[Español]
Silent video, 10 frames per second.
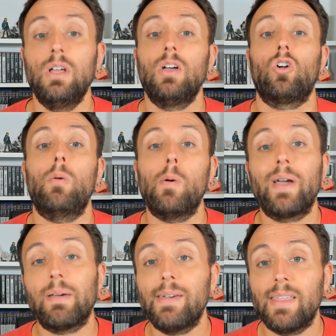Como ve
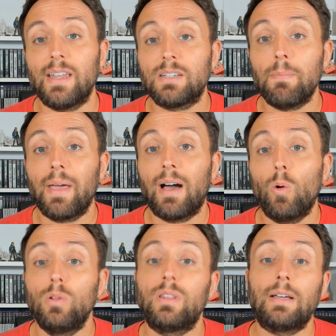que Vader es mega
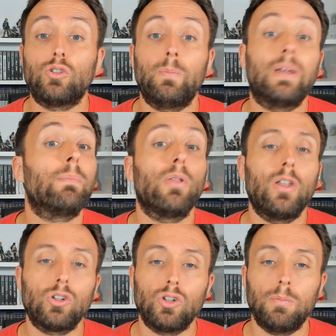ultra super
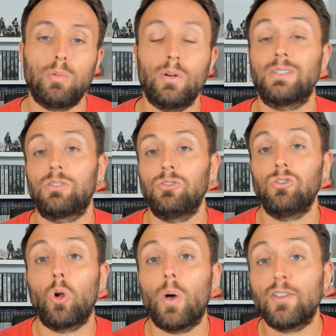poderoso, pues
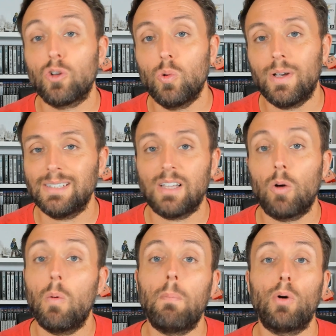no lo ha hecho nunca, está
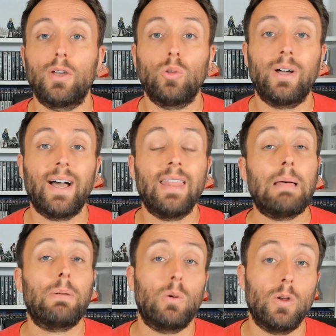como un poquito cagada,
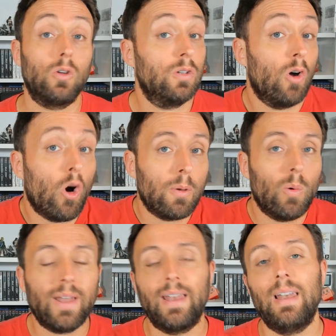pero bueno,
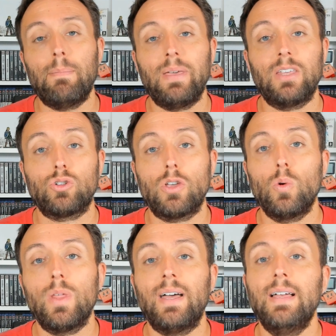Obi-Wan le pide su
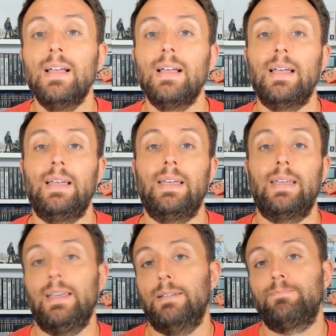ayuda,
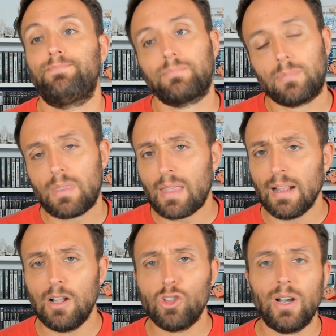eh,
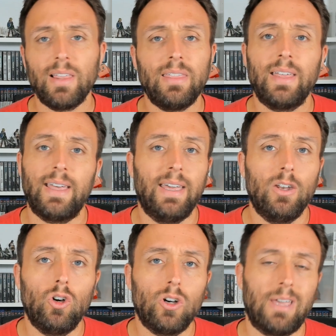la otra le dice que
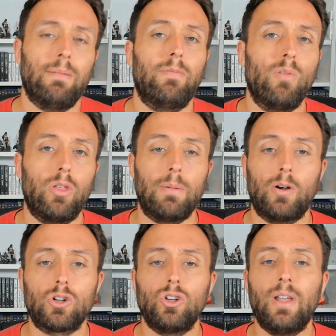no, que funciona
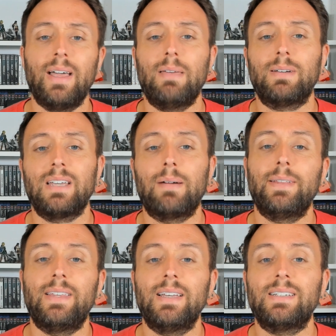mejor sola y
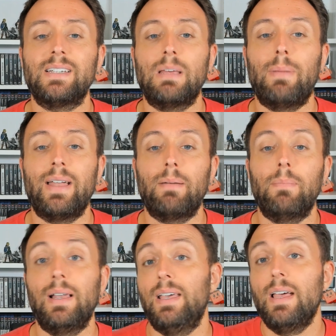básicamente se separa
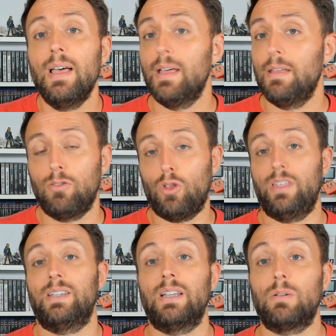¿vale?
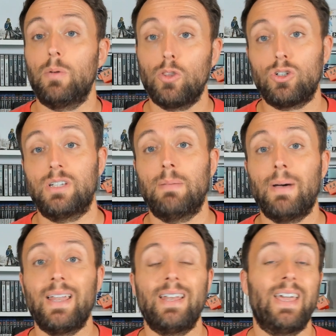Entonces en ese momento se
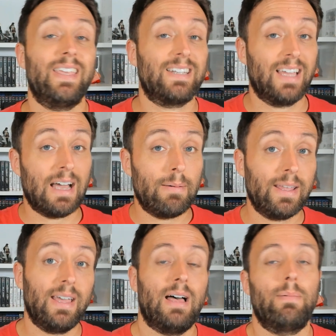separan, ella se
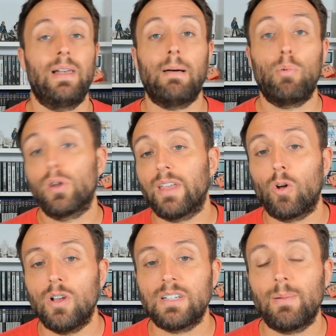cabrea, abre la puerta con
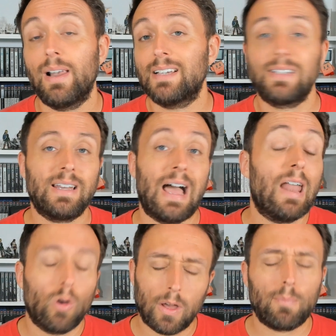el sable láser,
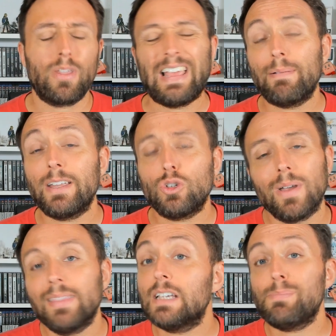algo que podría haber hecho
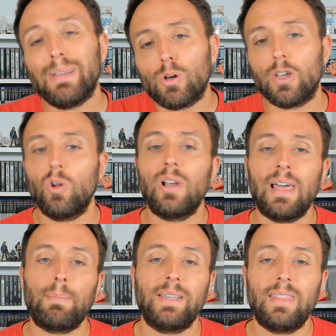antes pero que no le
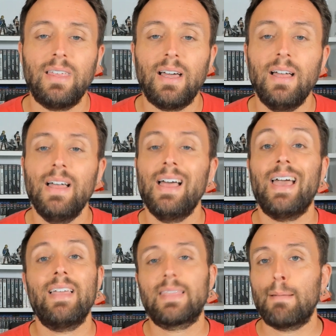apetecía,
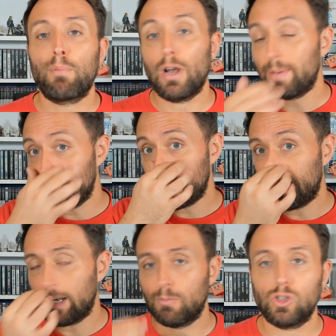entran por la brecha y
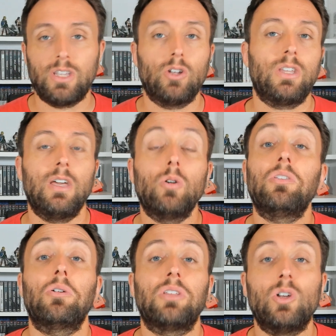tenemos tiroteo, un
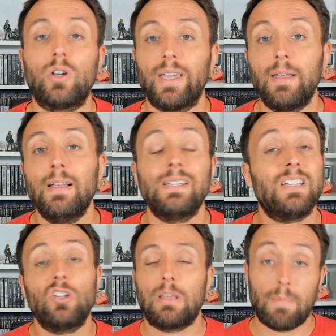tiroteo que si
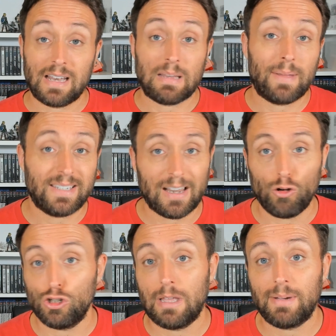no te paras a pensarlo
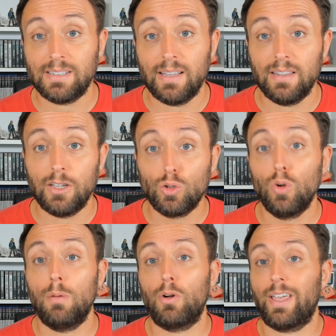está bastante
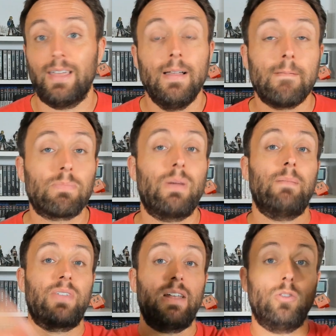chulo porque van
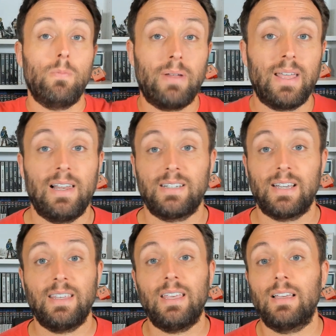entrando imperiales
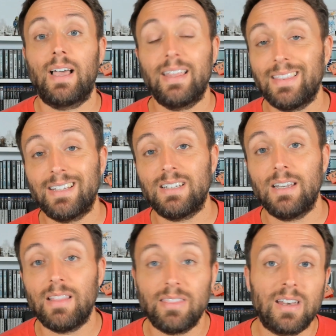allí, gente sin
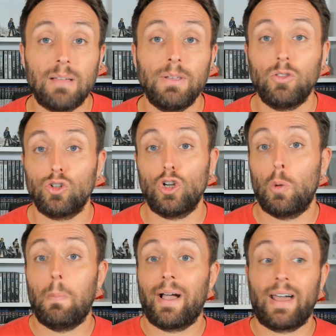entrenamiento se los
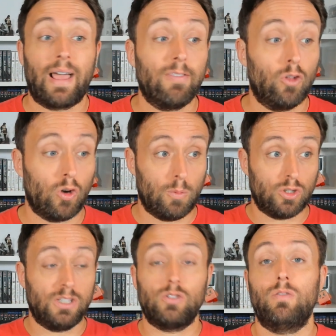va cargando como
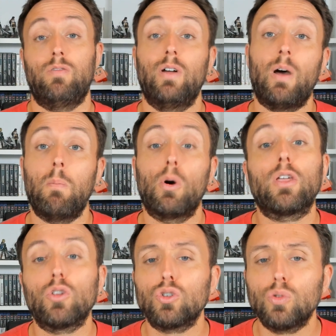si fuera un
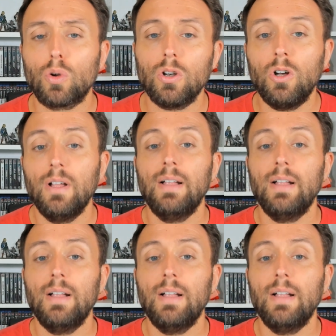poquito su turno